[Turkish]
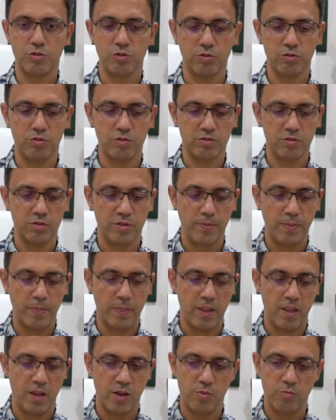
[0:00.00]
olur.
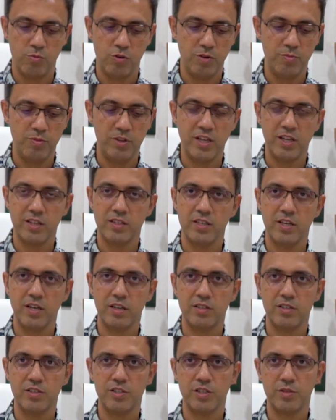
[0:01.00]
Bu ameliyat
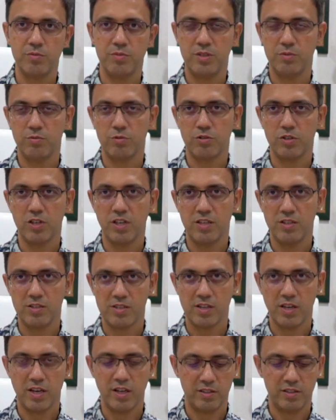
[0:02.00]
yaklaşık 1,5-2
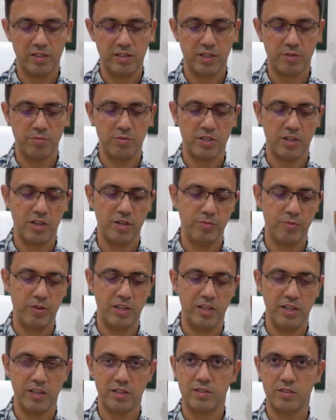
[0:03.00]
saatlik bir
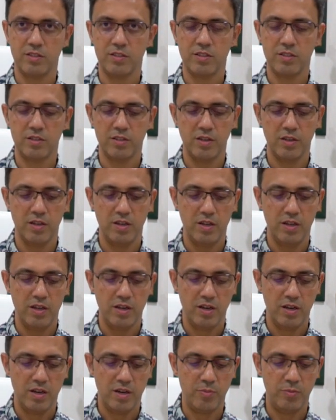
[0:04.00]
ameliyattır.
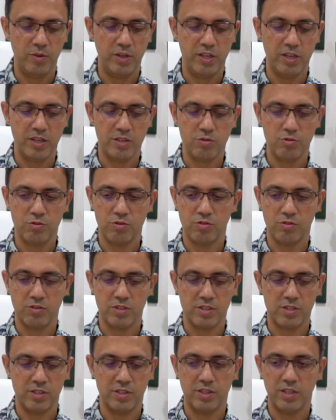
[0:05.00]
Ameliyat
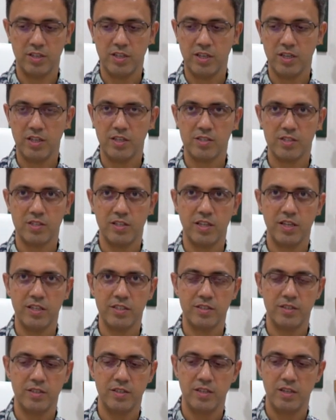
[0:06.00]
sonrasında da
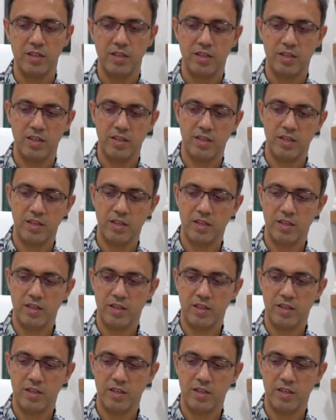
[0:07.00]
hastalar e,